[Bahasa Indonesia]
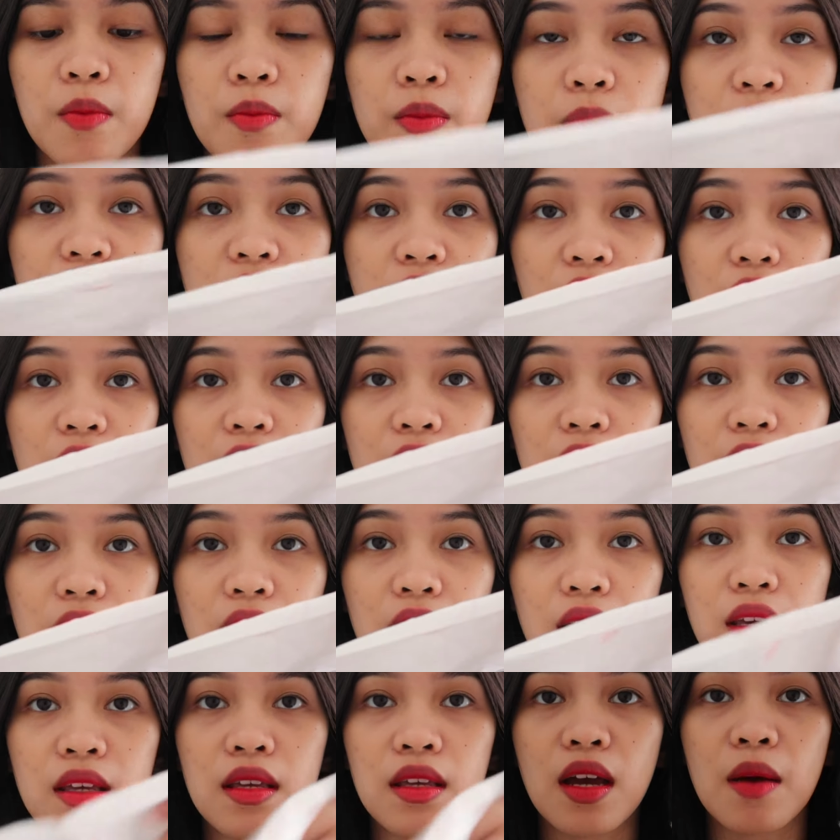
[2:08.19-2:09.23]
biar
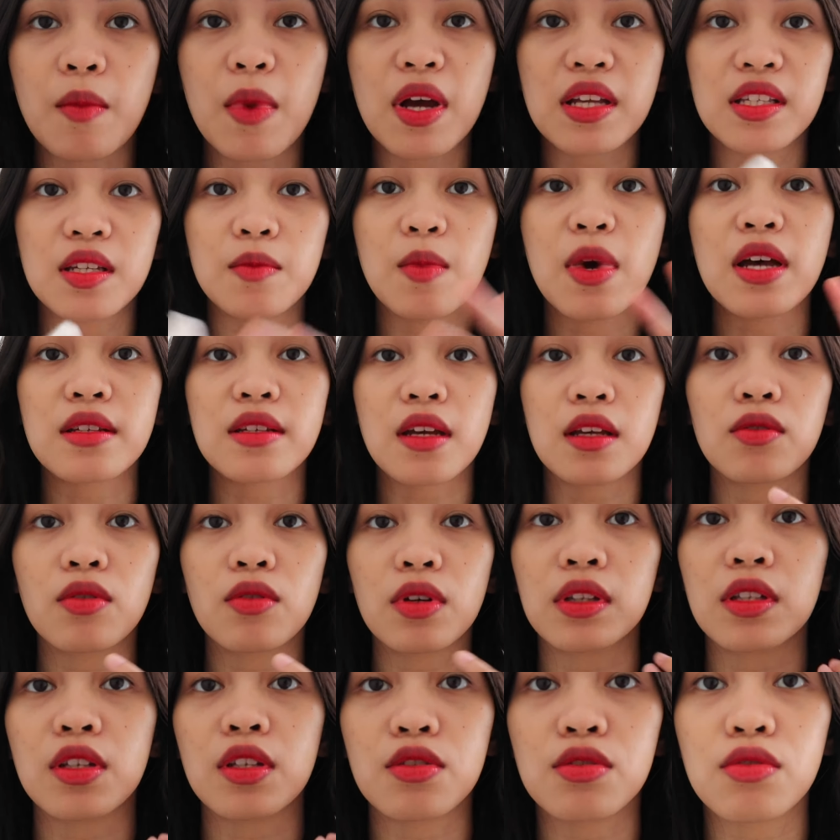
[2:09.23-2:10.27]
nanti yang masih basah tuh
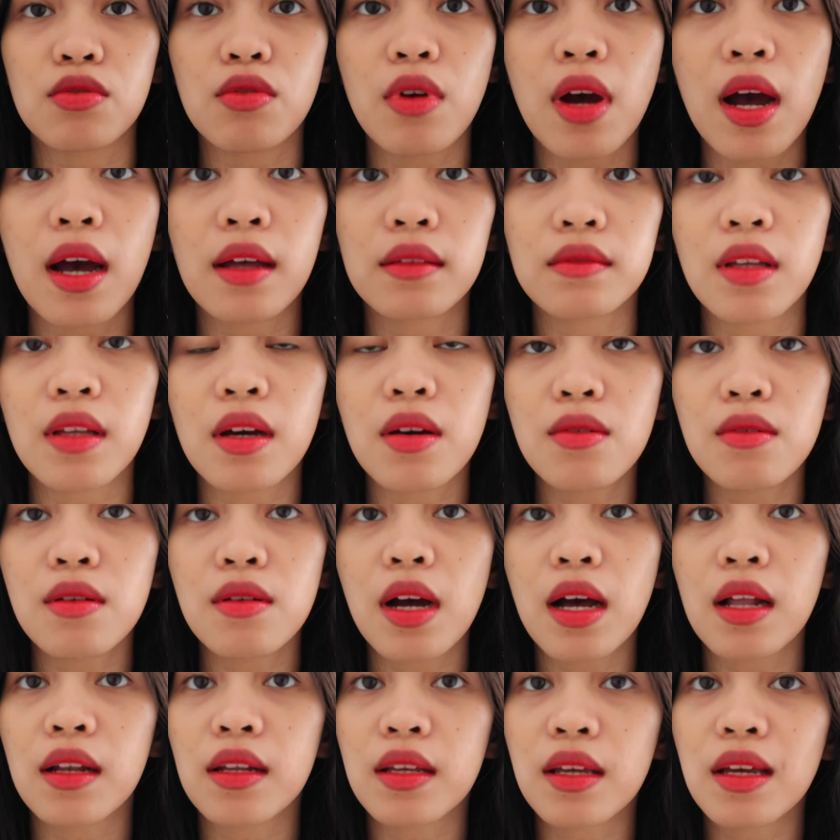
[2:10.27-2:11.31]
ketisu atau
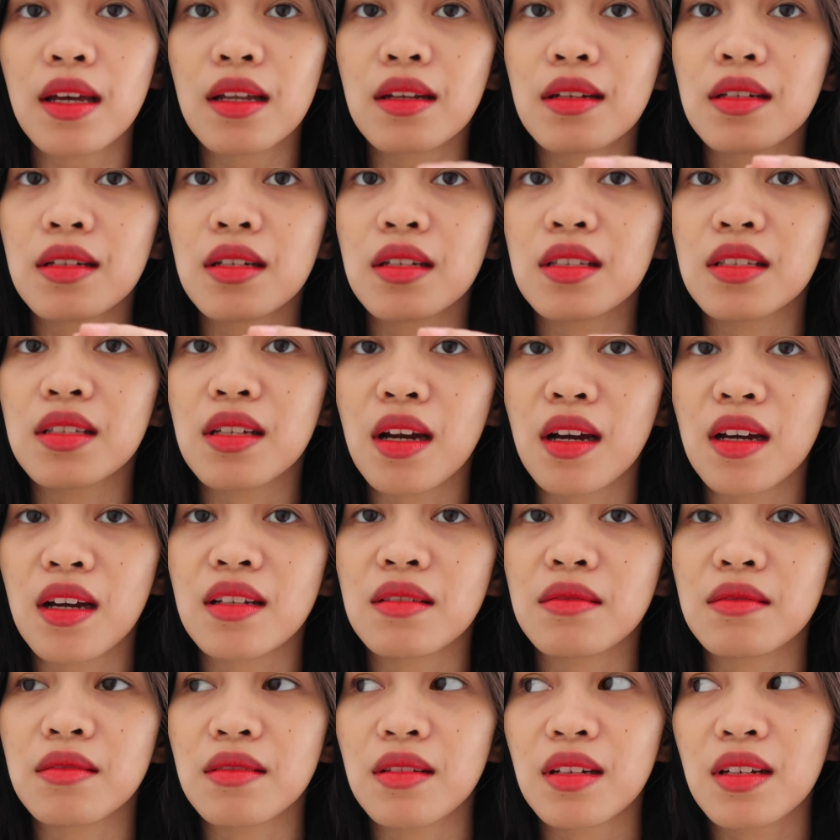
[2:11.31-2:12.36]
kalian jangan